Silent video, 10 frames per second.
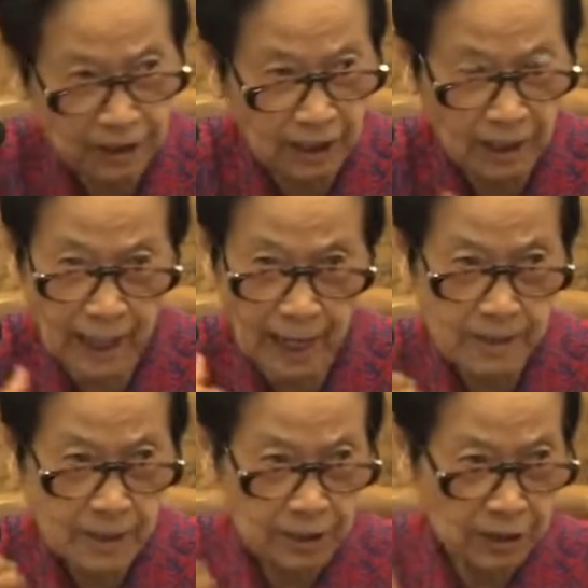叫轻
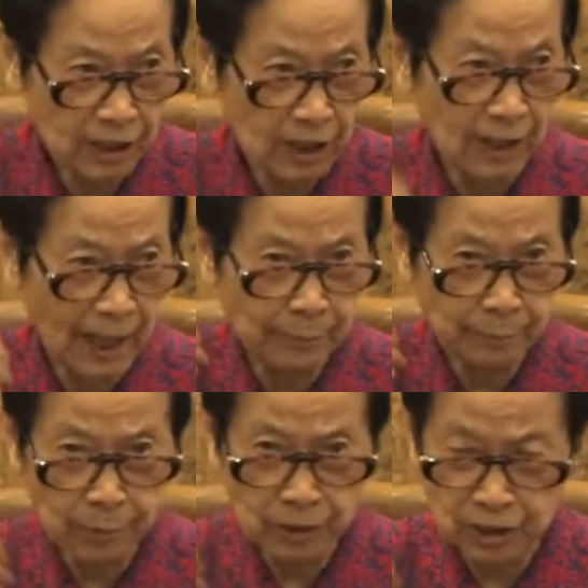安。轻
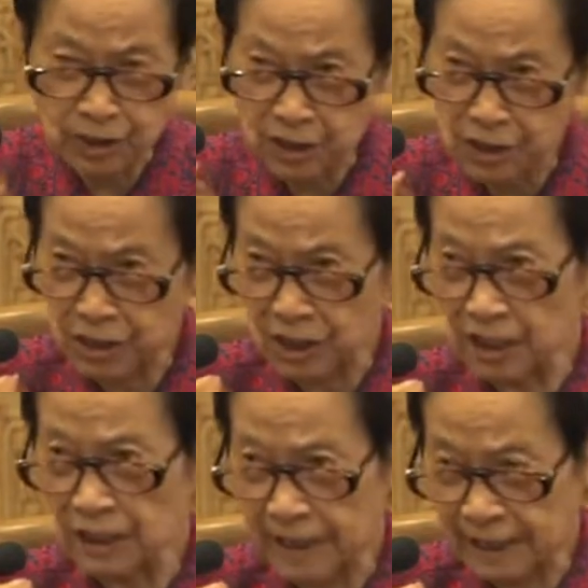安不只是
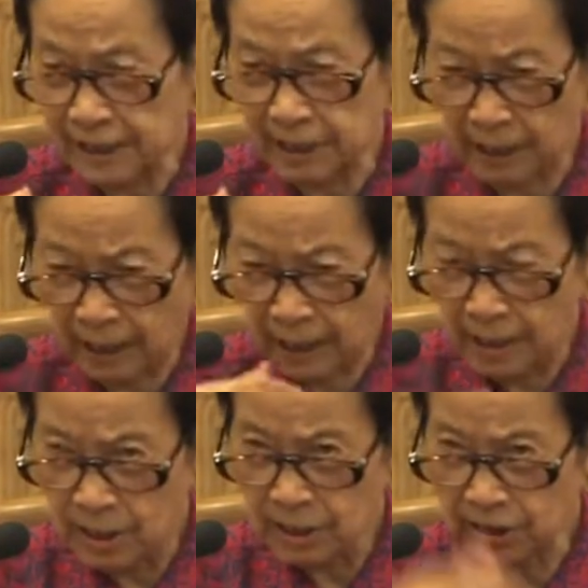生理轻
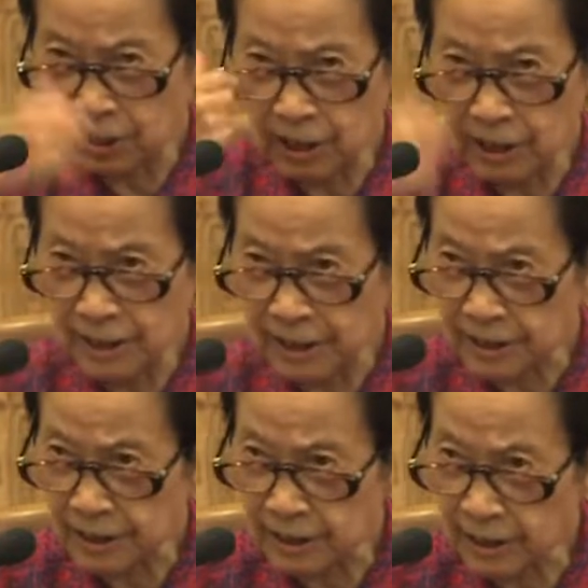安，心
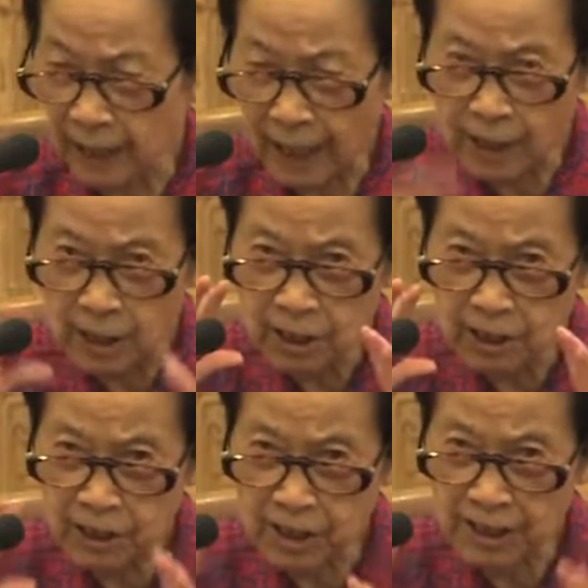理轻安，
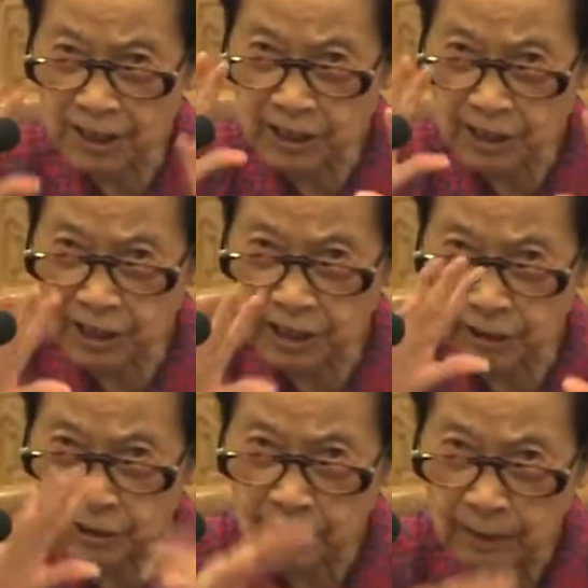身
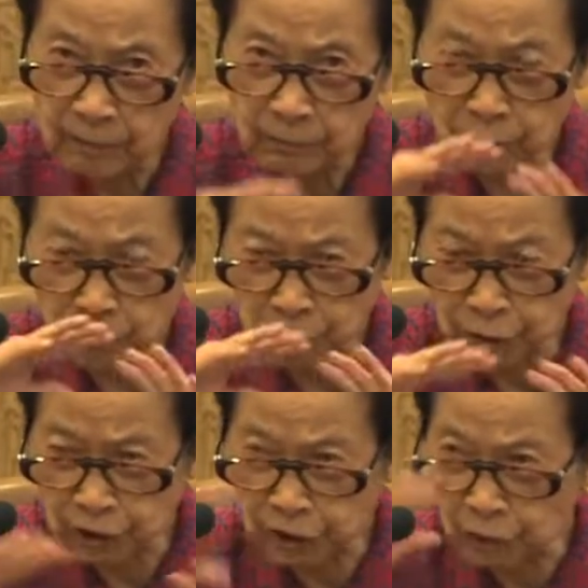心都
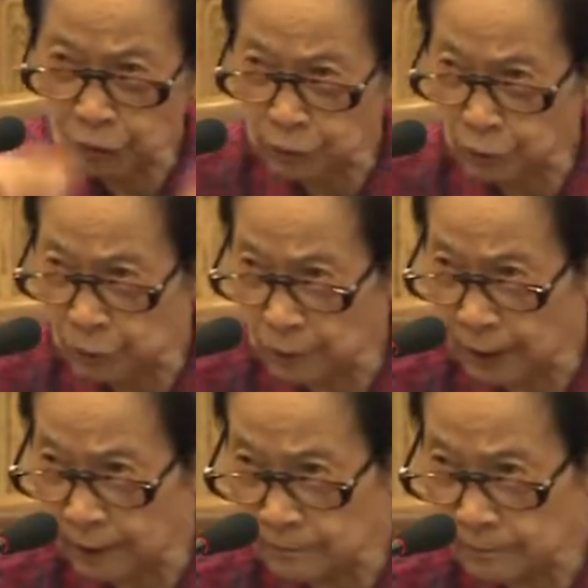轻松
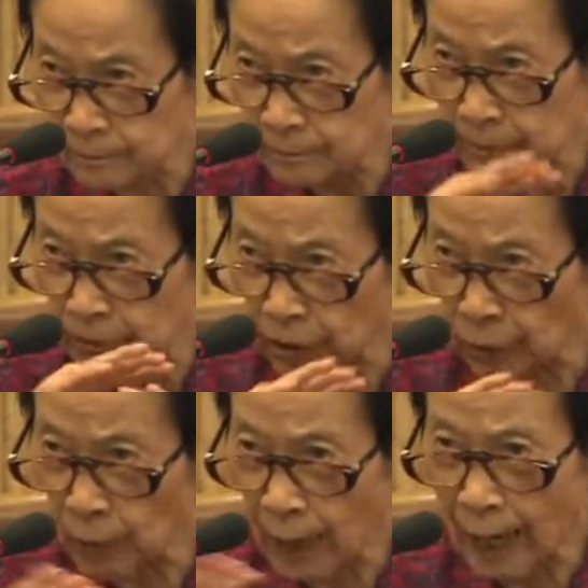了，
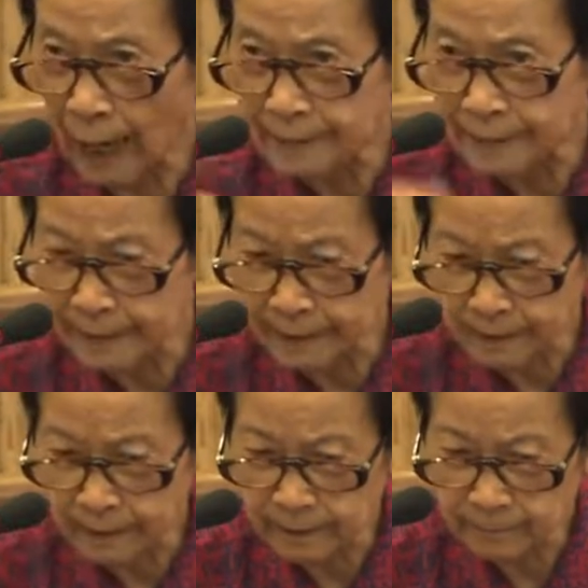都安
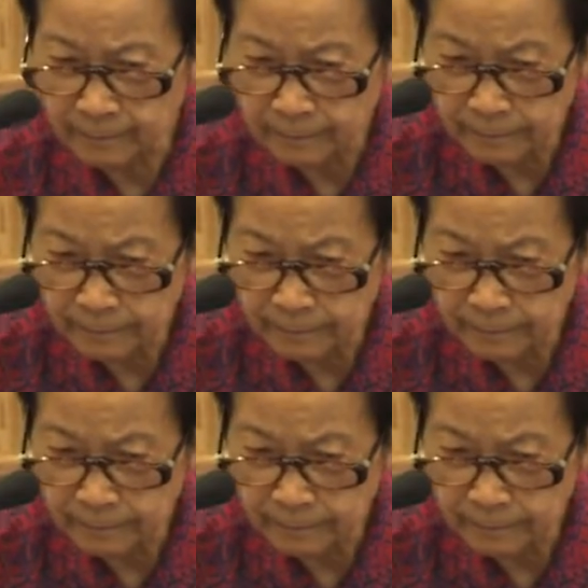静了。